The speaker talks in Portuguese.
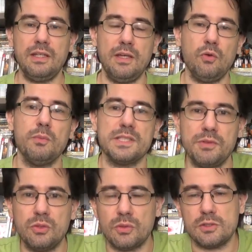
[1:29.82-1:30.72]
e algumas
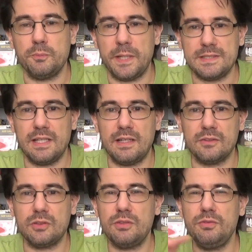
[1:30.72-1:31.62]
aventuras do
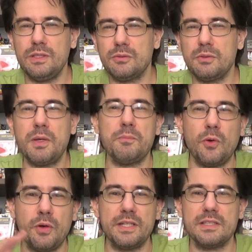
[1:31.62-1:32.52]
passado que vinham em
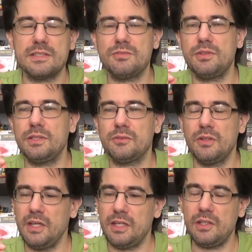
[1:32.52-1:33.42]
memórias, vinham
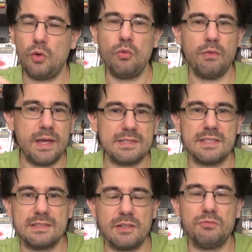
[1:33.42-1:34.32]
em
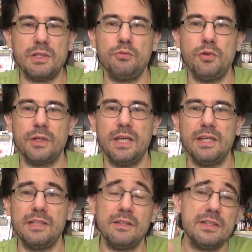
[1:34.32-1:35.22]
conversas na, na
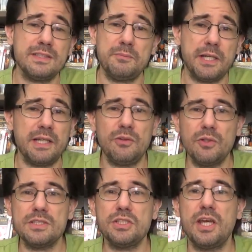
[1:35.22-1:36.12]
fogueira. Então é sempre aquela
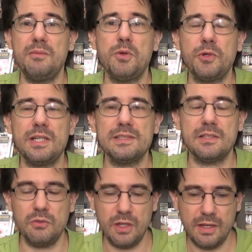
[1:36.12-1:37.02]
coisa de
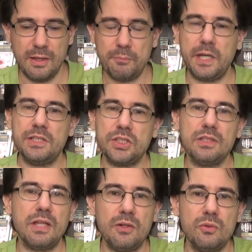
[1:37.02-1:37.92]
rememoração,
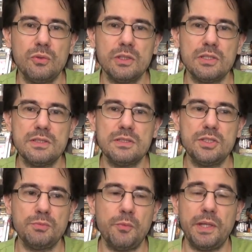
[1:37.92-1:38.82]
preenchendo lacunas
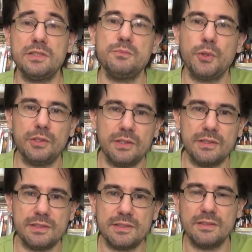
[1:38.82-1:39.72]
de momentos
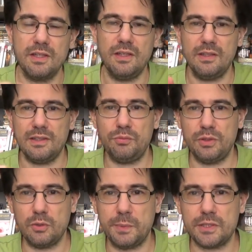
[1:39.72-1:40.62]
importantes da
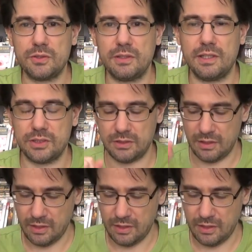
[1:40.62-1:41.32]
vida do personagem.